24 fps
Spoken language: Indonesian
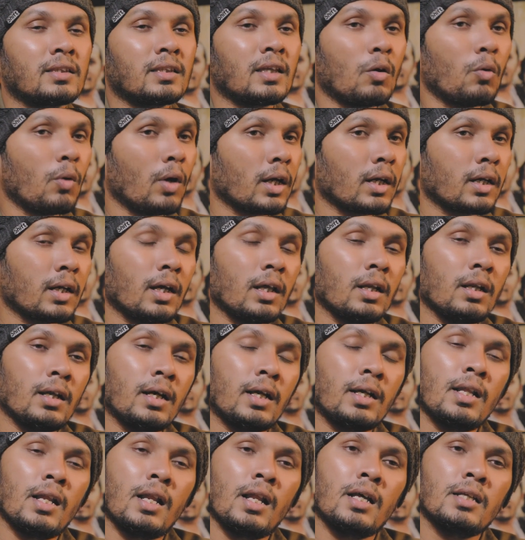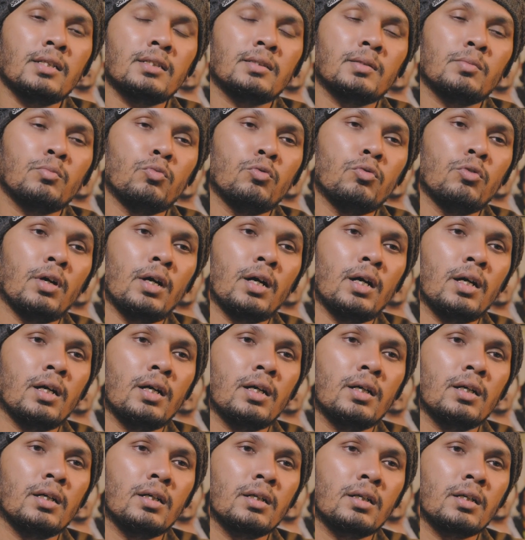Tawakal adalah sebuah
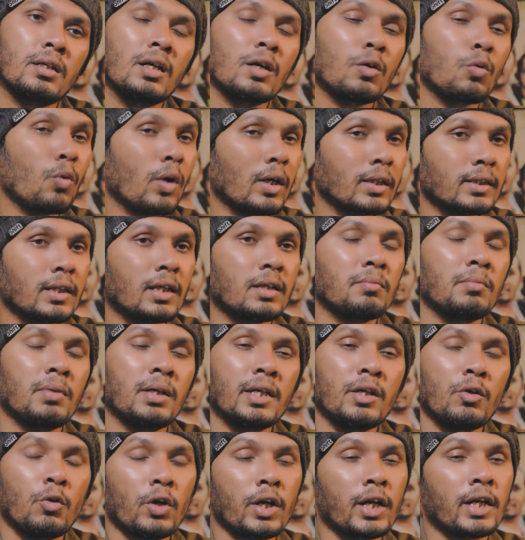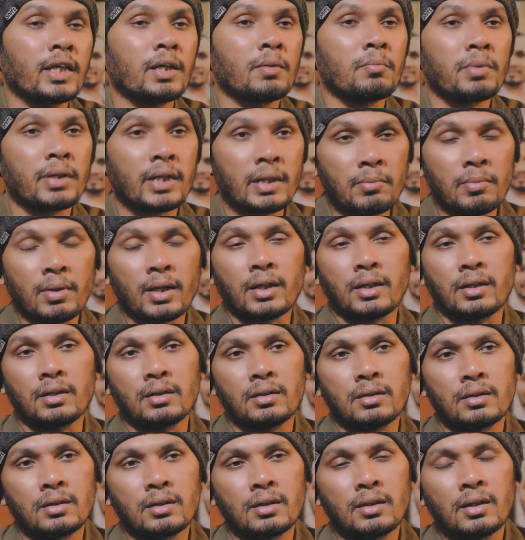kekuatan bagi orang yang beriman.
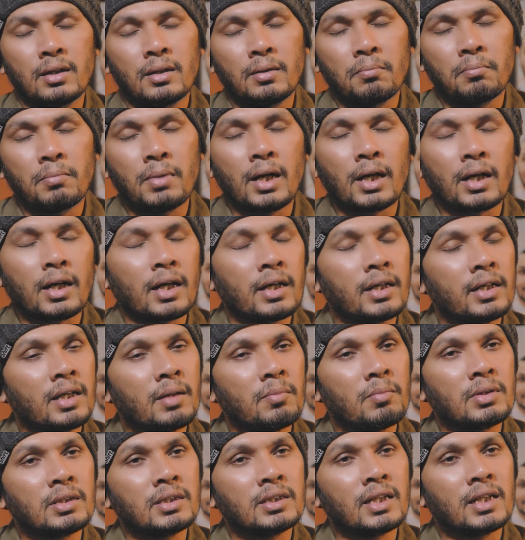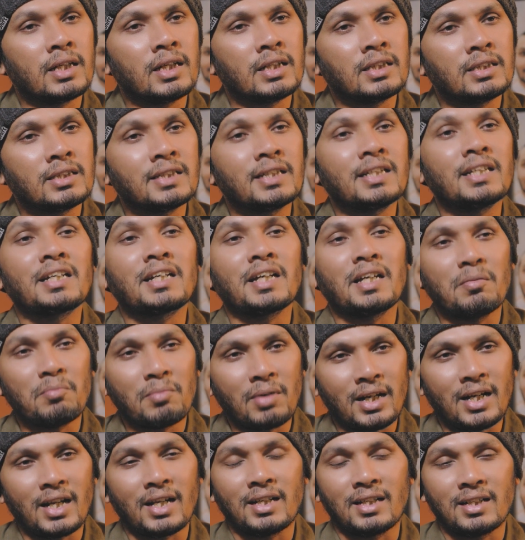Bahkan dia menjadi ciri
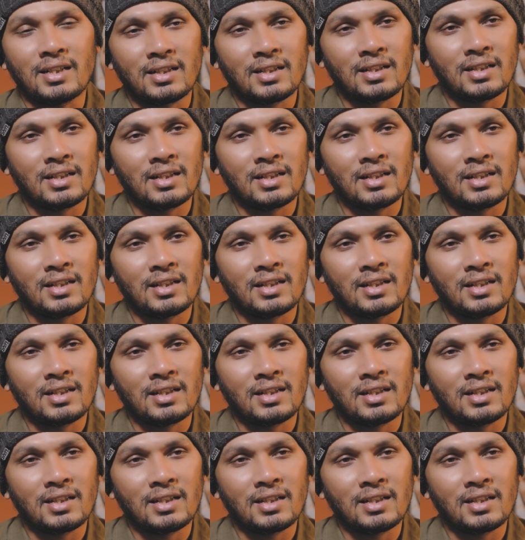keimanan.